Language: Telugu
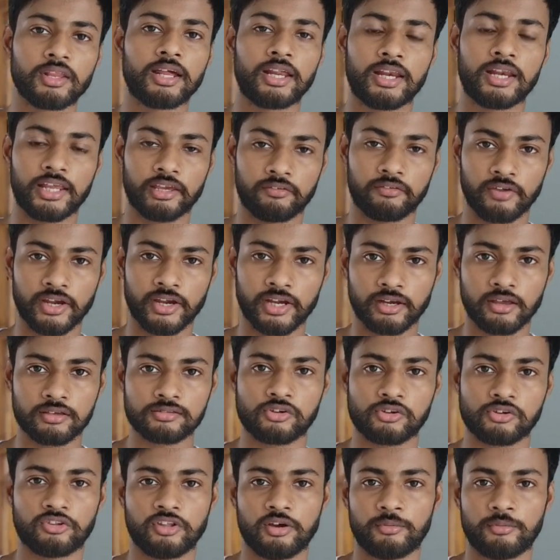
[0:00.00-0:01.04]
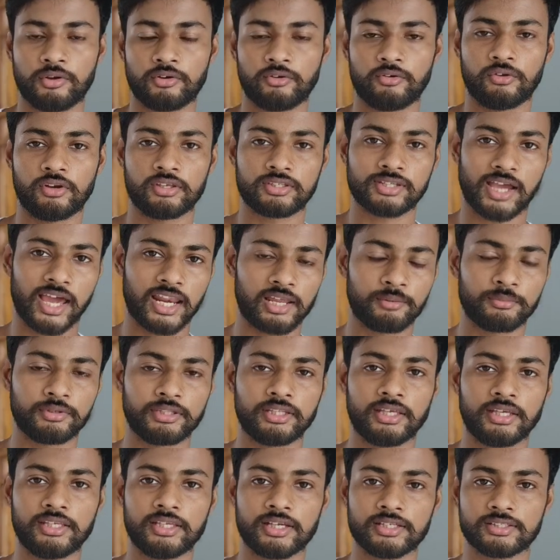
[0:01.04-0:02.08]
లైక్ వెయిట్ లాస్ అవుదాం అనుకుని చాలామంది
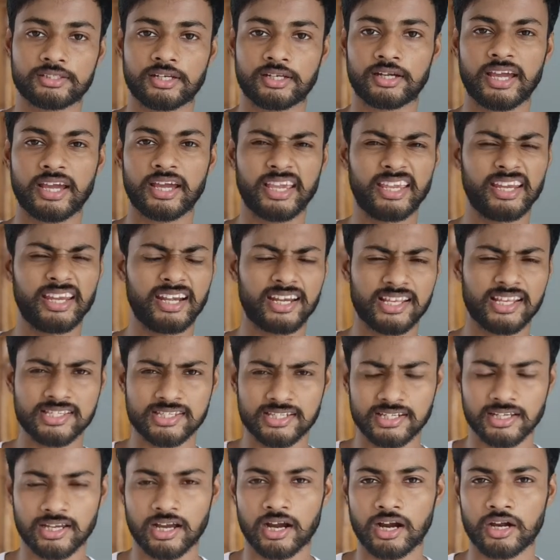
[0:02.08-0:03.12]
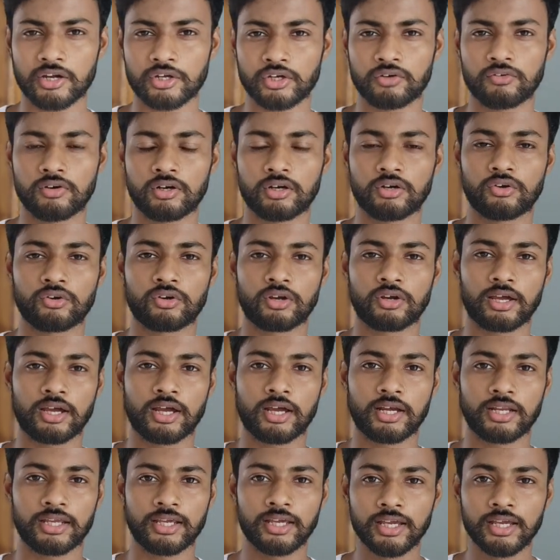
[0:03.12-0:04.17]
ఏం చేస్తారంటే హై ఇంటెన్సిటీ కార్డియో వర్కౌట్లు
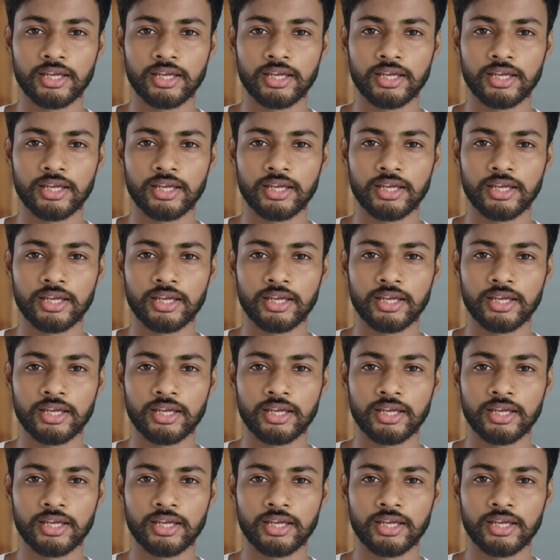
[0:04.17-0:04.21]
కానీ